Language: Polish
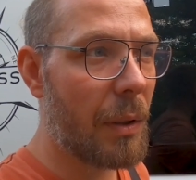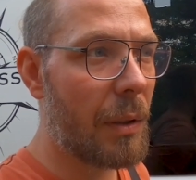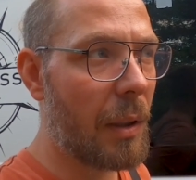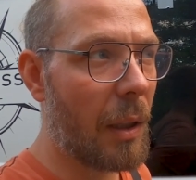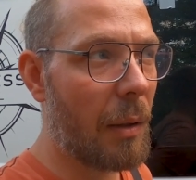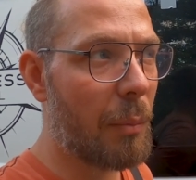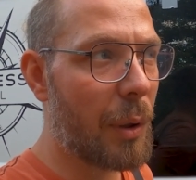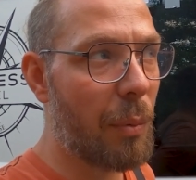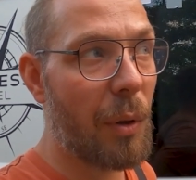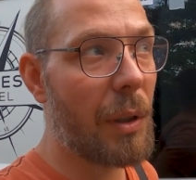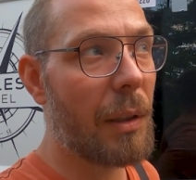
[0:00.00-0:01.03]
czy się,
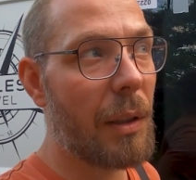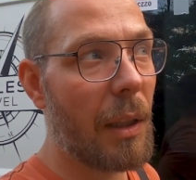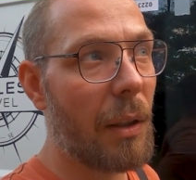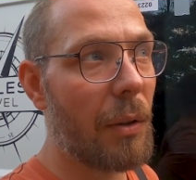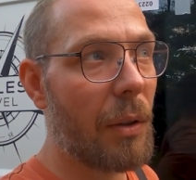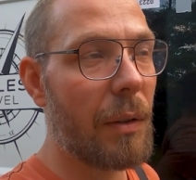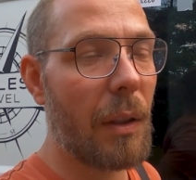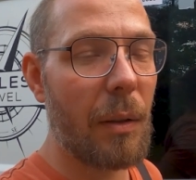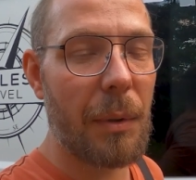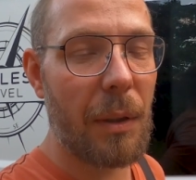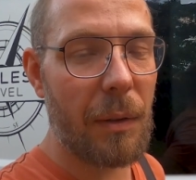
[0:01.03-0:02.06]
być może się nie do
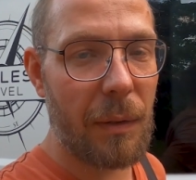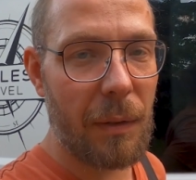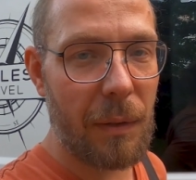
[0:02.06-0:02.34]
końca dobrze roz...